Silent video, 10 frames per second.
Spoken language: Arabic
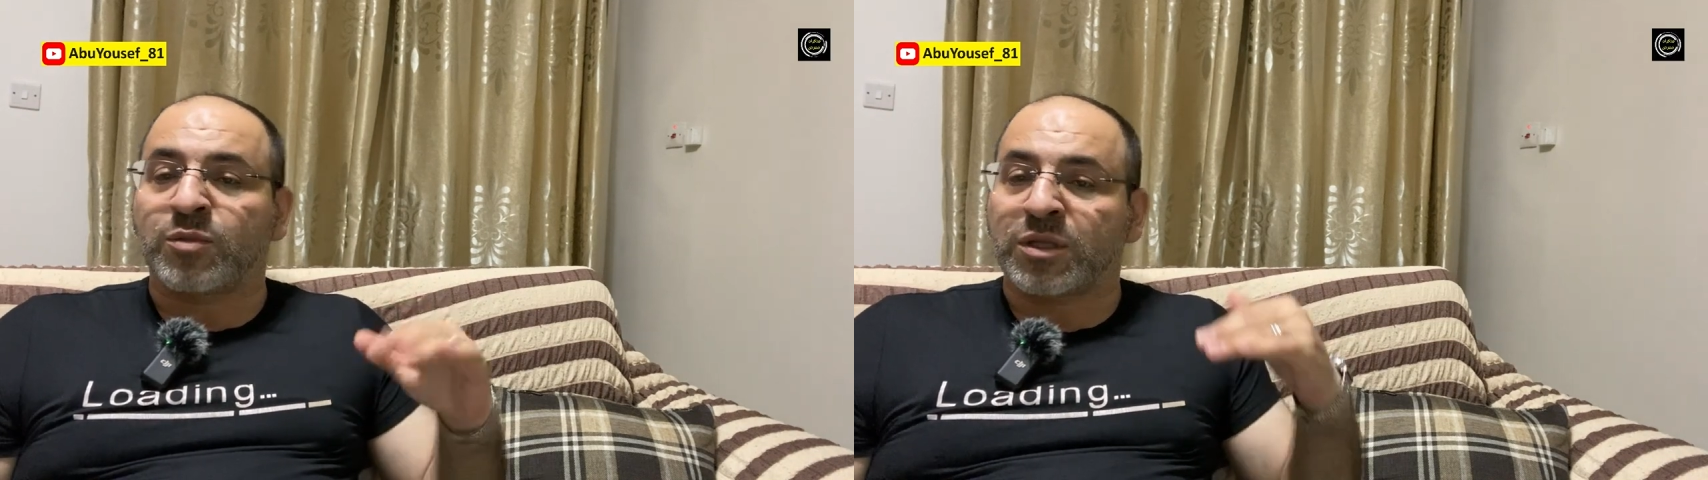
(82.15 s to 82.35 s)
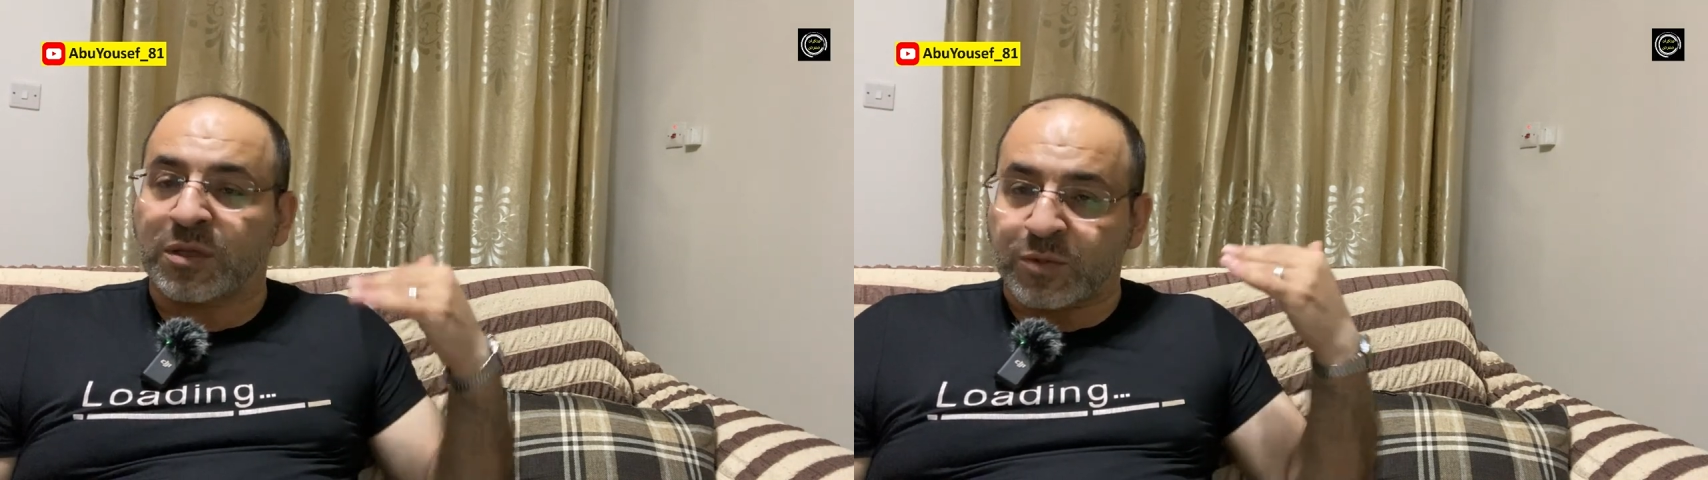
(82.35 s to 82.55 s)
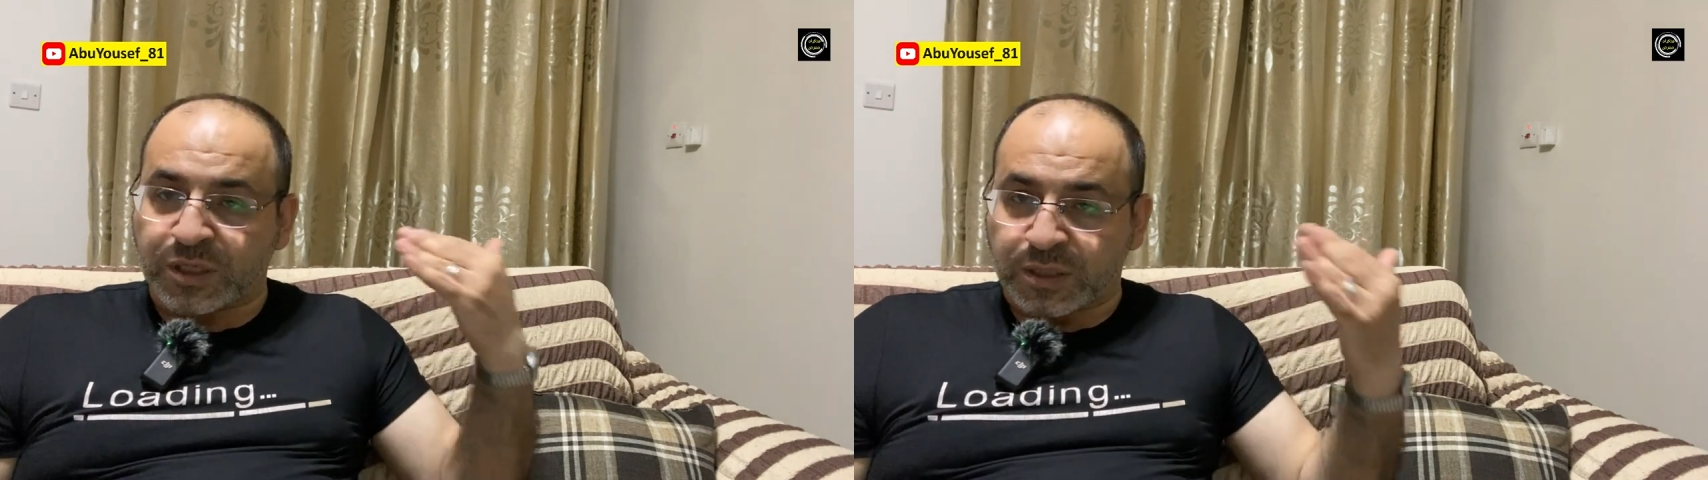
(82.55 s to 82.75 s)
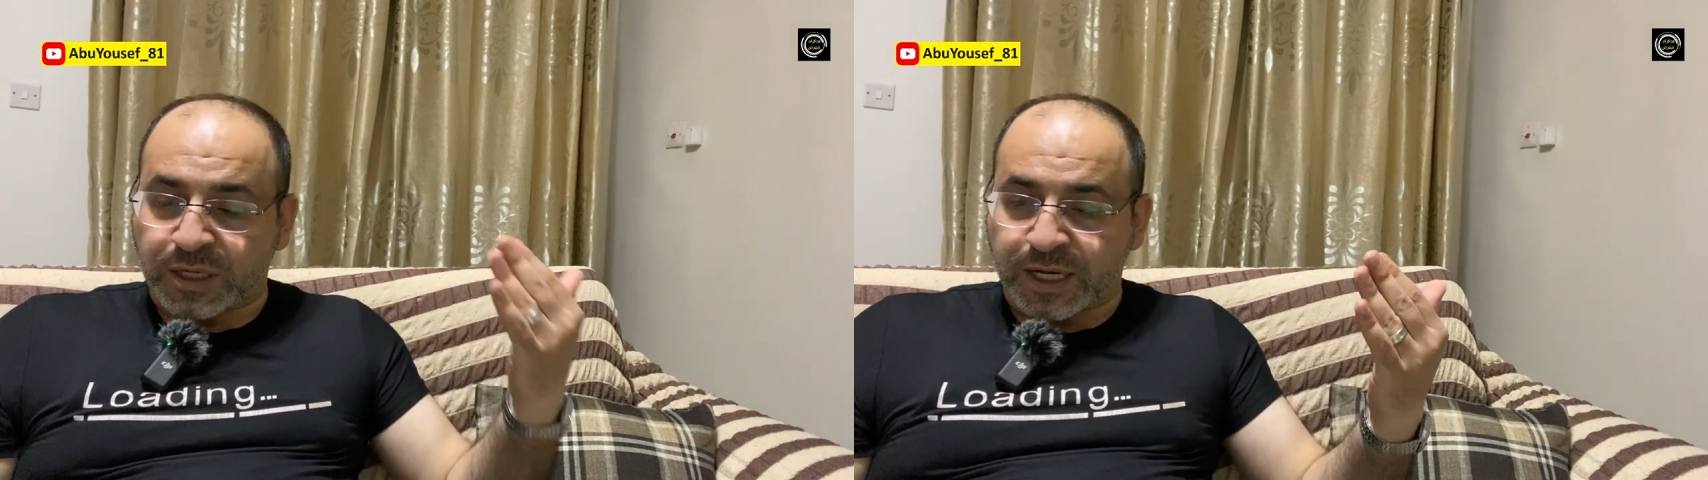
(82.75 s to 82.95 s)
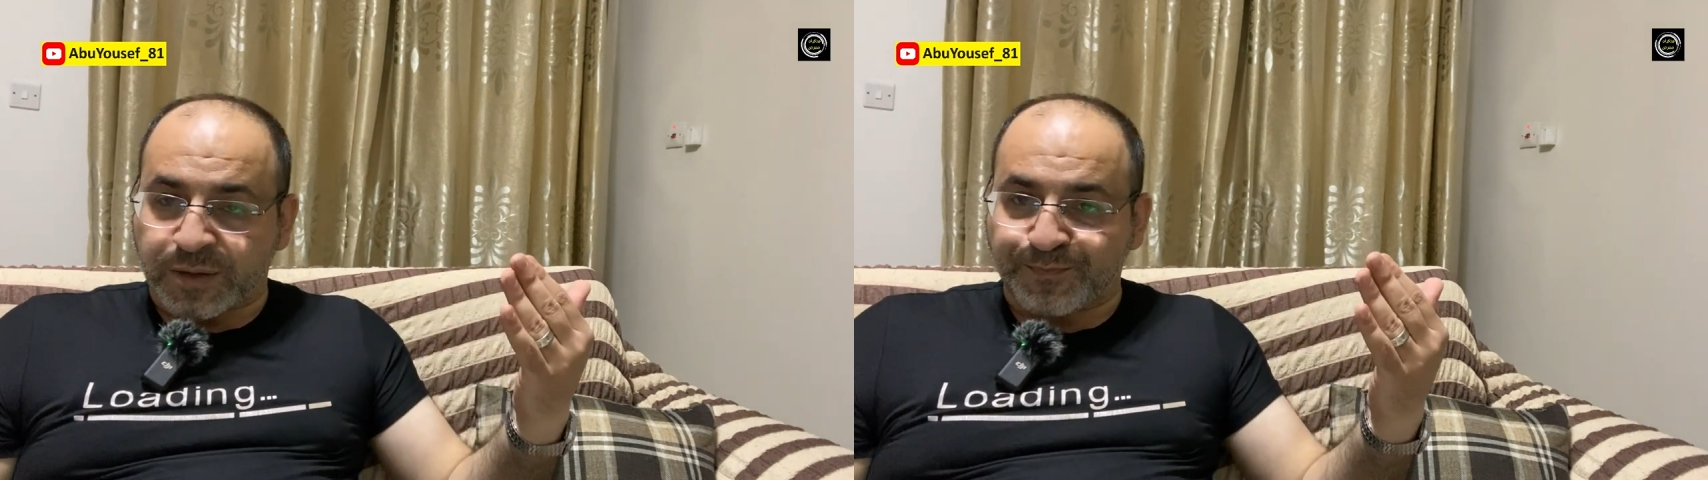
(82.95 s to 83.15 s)
بالتمريض
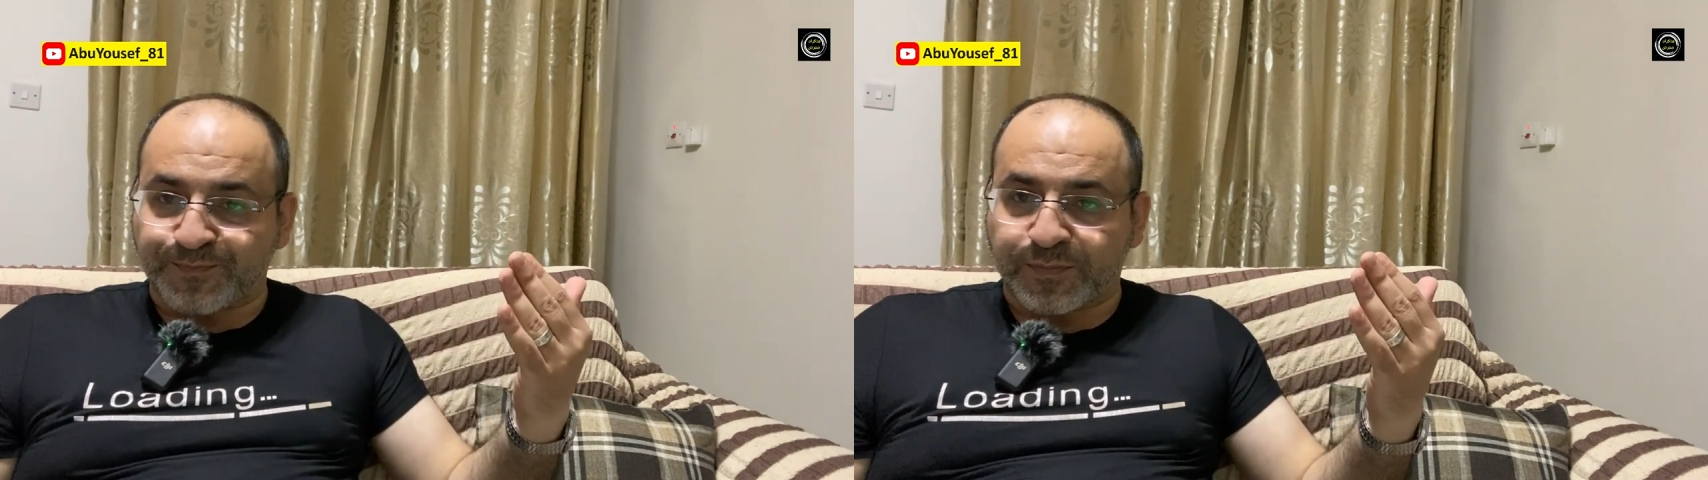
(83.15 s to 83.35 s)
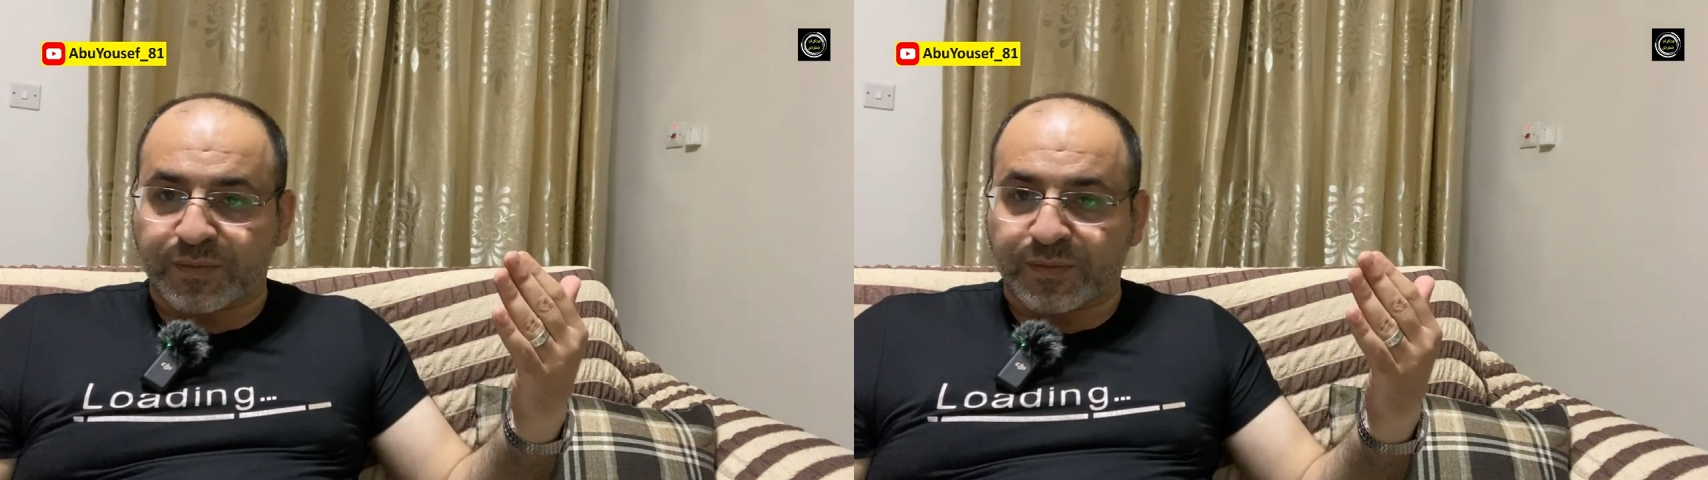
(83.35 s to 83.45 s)
العام